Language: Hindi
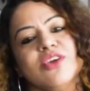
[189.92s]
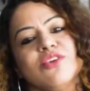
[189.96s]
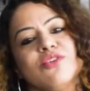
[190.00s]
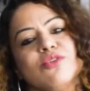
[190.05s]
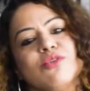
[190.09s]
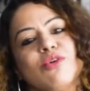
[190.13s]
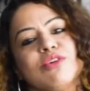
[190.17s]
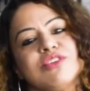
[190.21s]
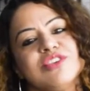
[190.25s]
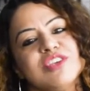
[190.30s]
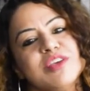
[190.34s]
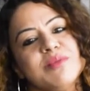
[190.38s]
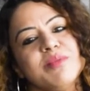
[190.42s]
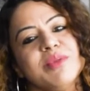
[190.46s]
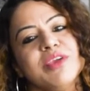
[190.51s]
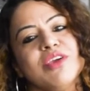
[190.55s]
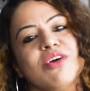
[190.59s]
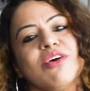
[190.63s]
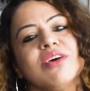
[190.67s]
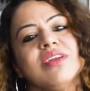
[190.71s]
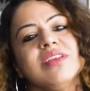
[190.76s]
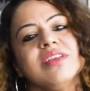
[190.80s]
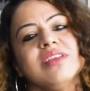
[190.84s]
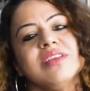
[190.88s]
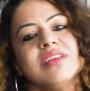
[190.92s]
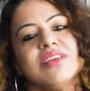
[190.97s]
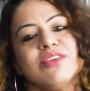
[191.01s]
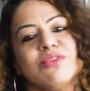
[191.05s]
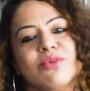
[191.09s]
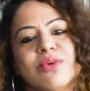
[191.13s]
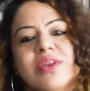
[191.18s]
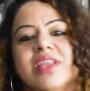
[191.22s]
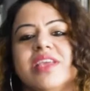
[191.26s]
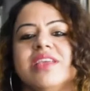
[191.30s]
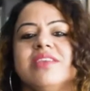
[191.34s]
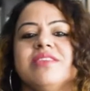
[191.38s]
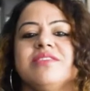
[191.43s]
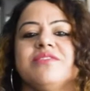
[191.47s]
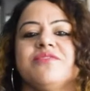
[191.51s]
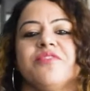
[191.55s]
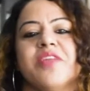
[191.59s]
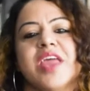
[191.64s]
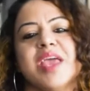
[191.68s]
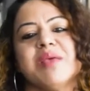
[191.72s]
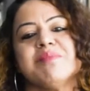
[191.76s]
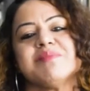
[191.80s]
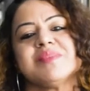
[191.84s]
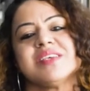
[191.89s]
you're watching me on Rolling
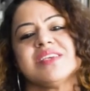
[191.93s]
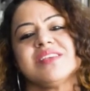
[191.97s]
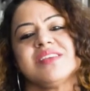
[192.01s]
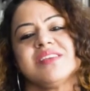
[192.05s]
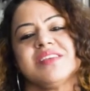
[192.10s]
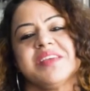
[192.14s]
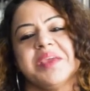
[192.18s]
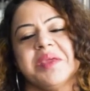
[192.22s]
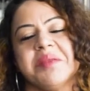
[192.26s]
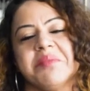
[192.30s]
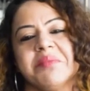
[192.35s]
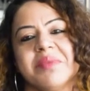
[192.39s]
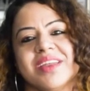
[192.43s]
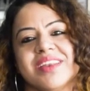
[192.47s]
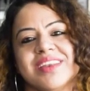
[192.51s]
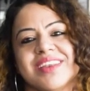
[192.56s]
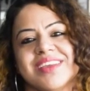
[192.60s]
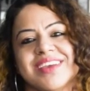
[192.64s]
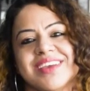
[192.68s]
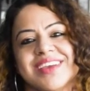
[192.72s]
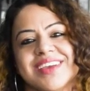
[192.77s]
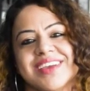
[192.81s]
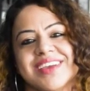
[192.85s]
Frames Entertainment.